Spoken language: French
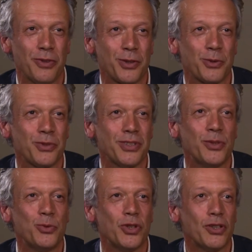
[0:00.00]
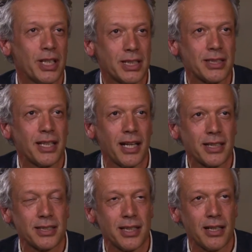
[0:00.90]
ouvre un compte dès 12 ans, etc.
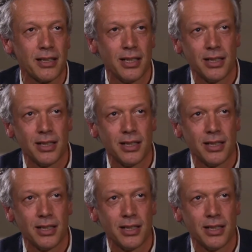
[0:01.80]
etc.